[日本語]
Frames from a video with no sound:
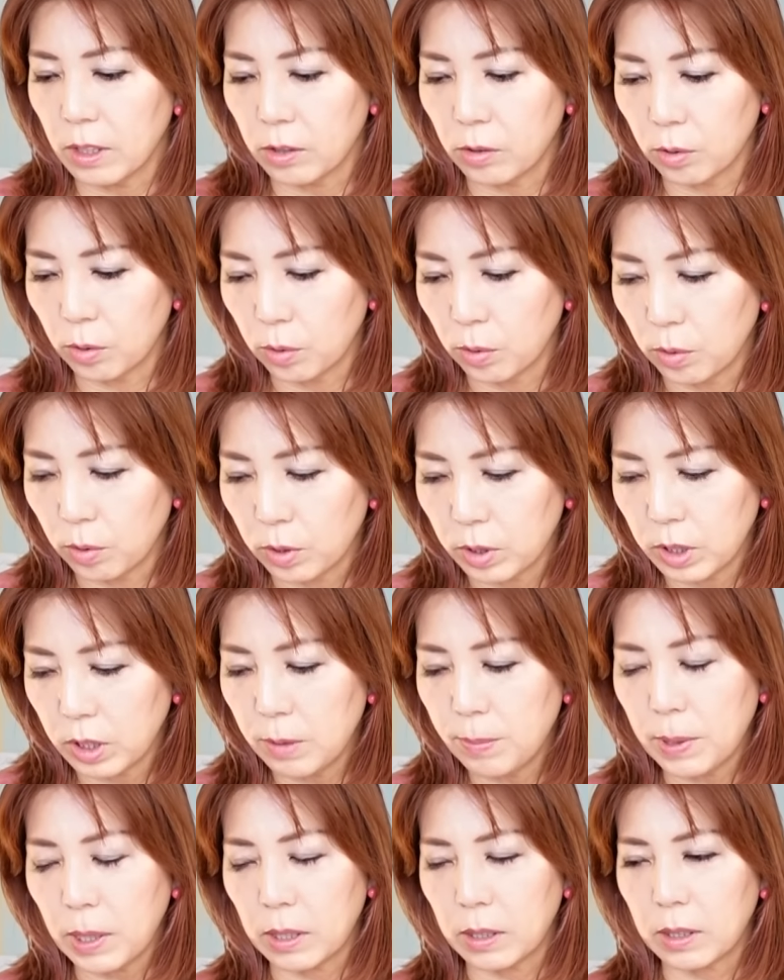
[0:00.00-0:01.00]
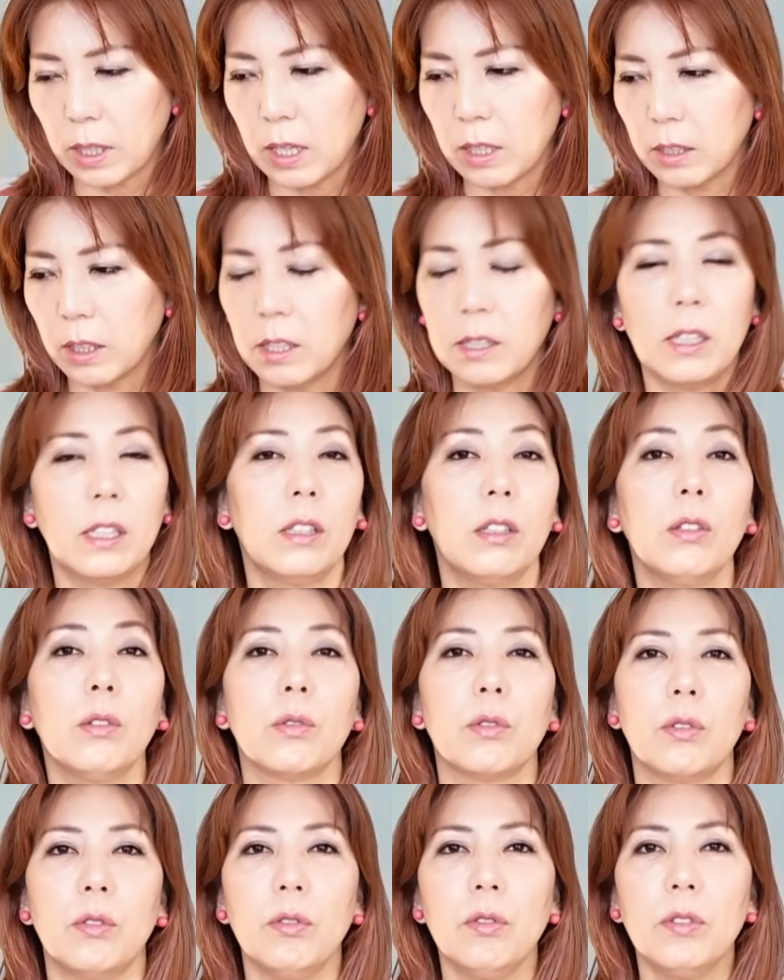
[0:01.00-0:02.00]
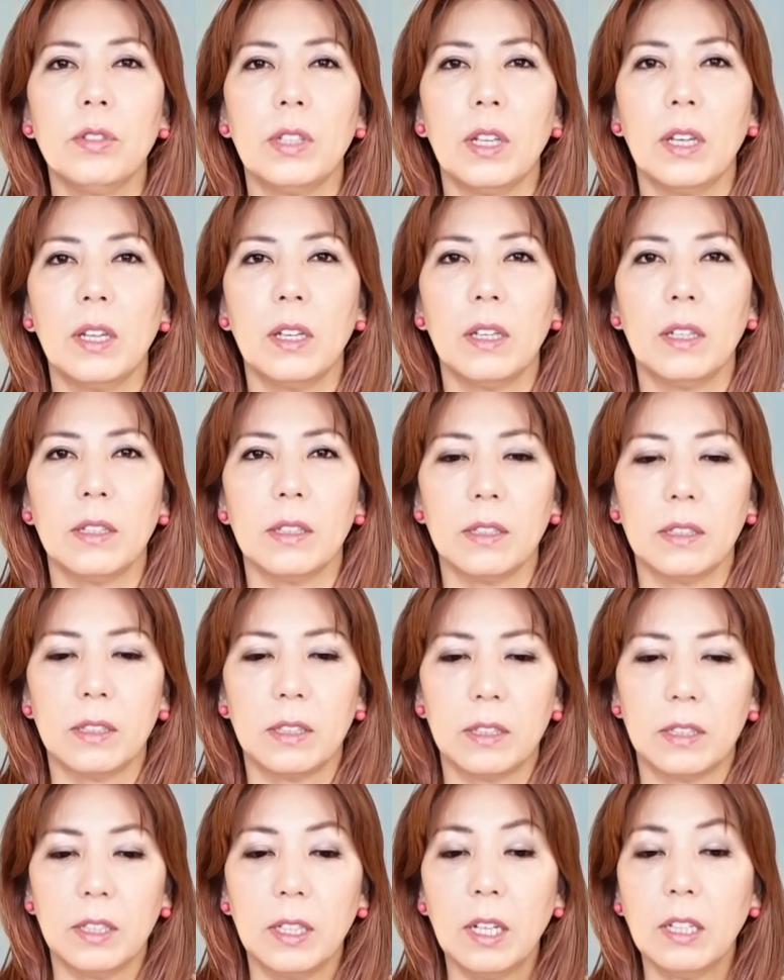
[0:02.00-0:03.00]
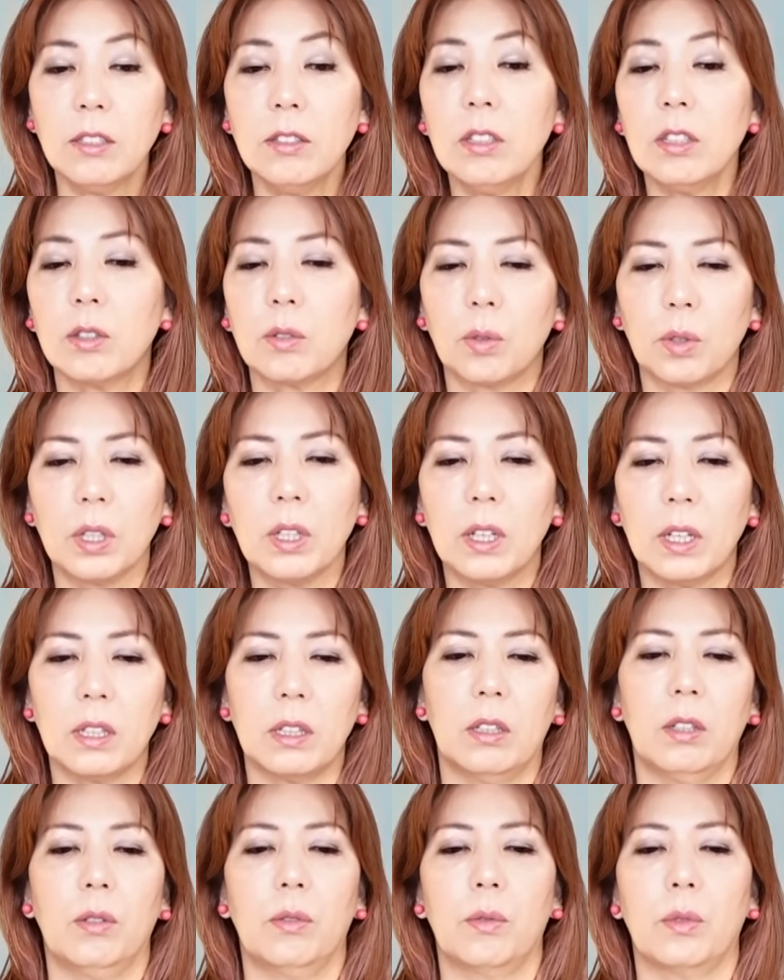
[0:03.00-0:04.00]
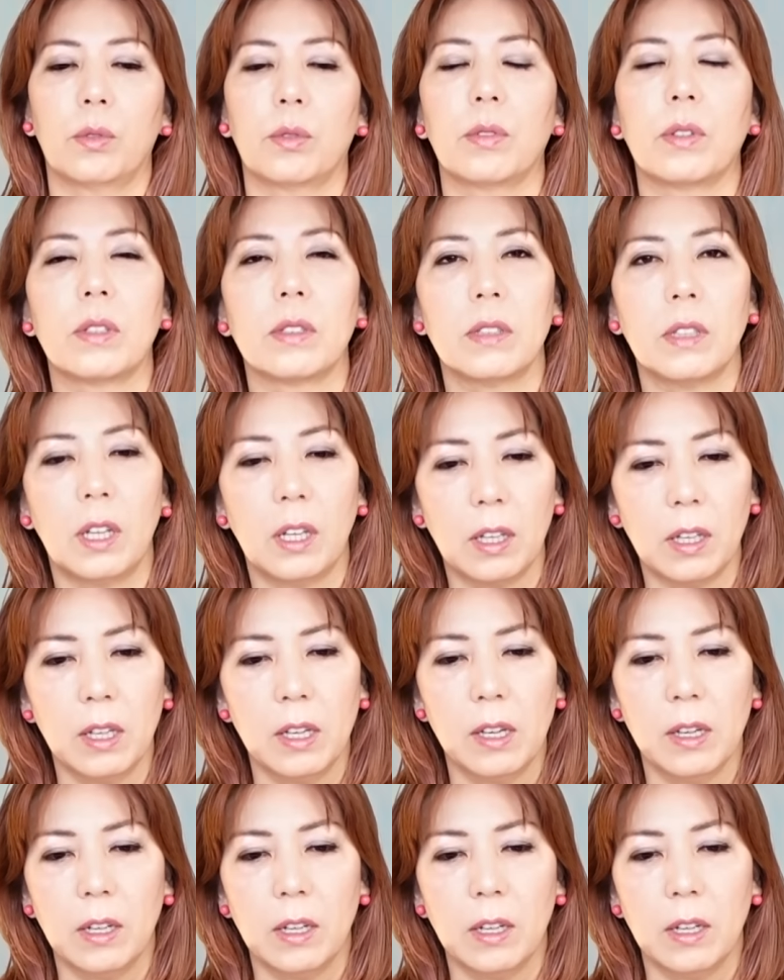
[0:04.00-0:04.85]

その今関係性っていうのを修正しやすい時だっていうことですね。